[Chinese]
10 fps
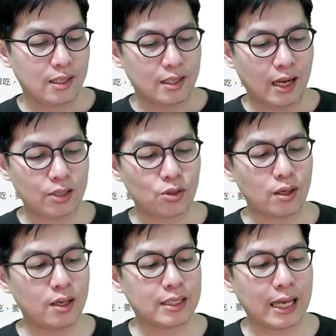他说：“
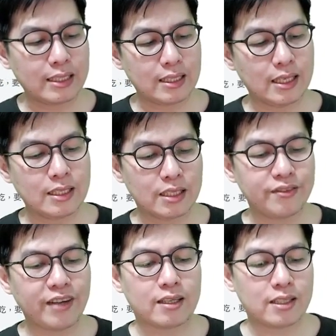二三四饮食
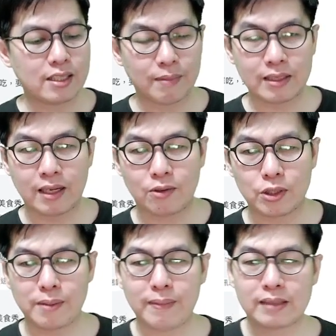法是什么呢？”我这
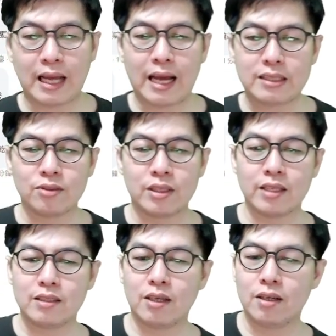边帮大家重点，
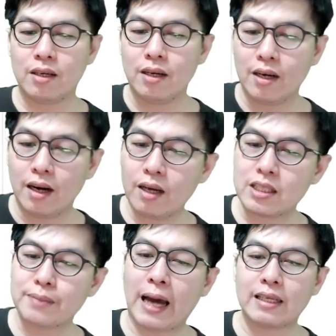就二
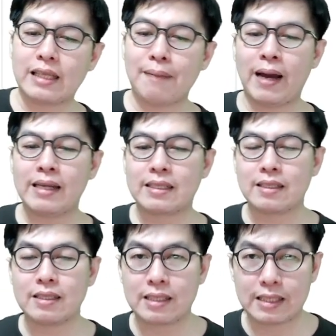十趴的蛋白
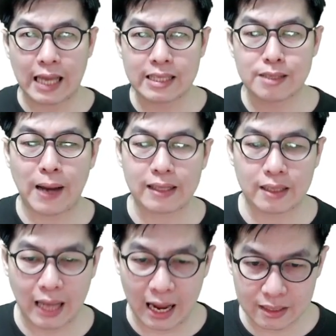质，三十趴的
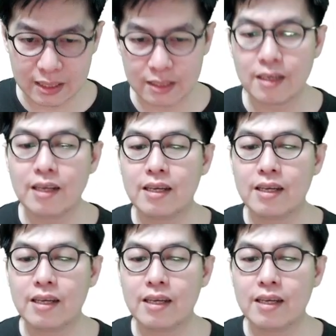糖脂，